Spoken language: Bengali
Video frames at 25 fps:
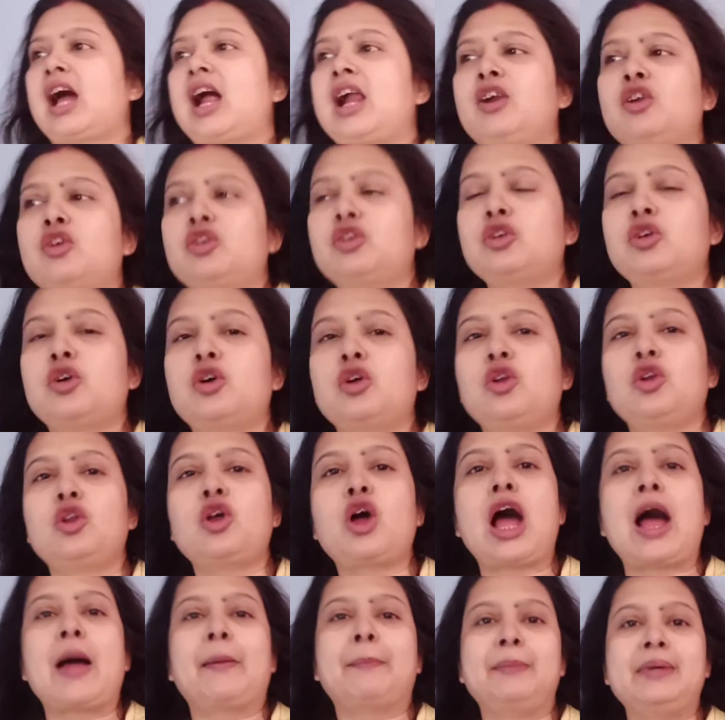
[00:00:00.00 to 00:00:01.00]
কারণ হলো
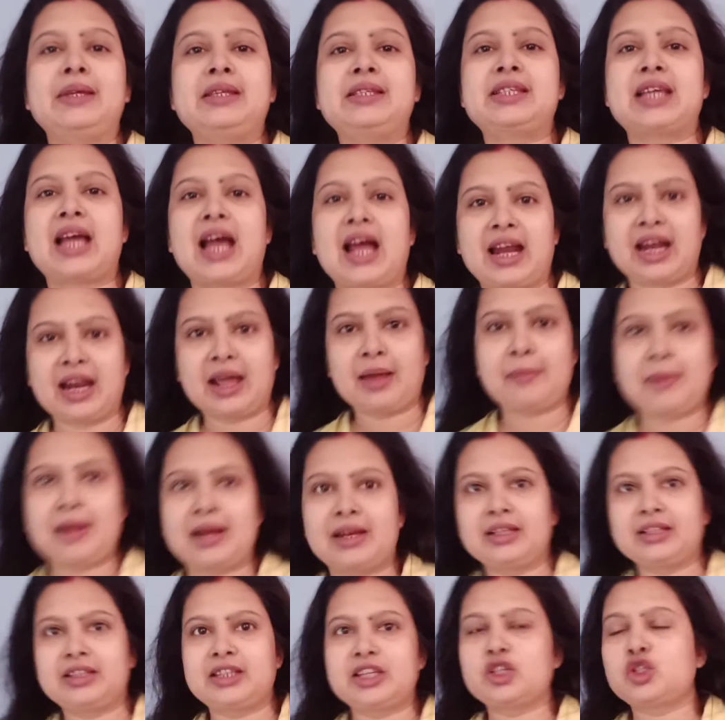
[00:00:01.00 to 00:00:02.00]
আমি ছাড়া
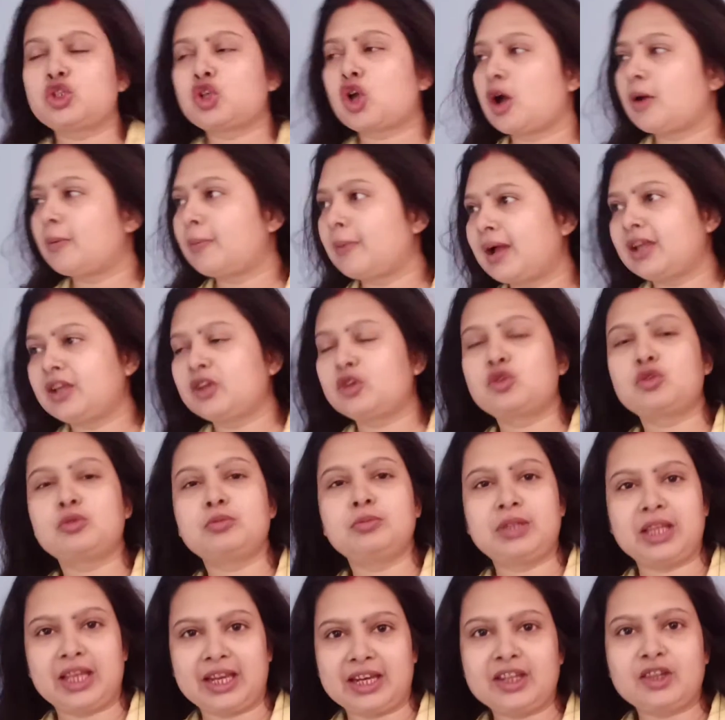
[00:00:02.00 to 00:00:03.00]
বাড়িতে সবাই
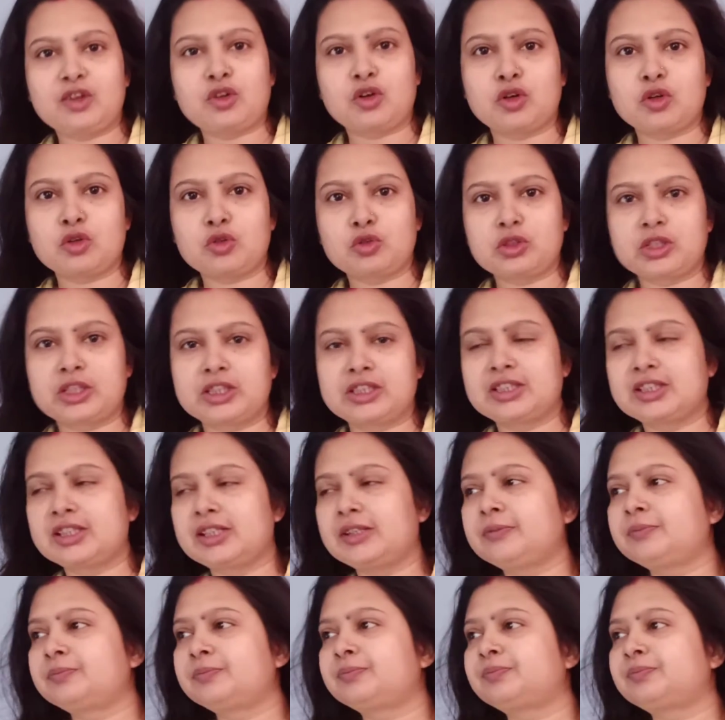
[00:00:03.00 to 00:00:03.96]
খুব দেরি করে উঠেছে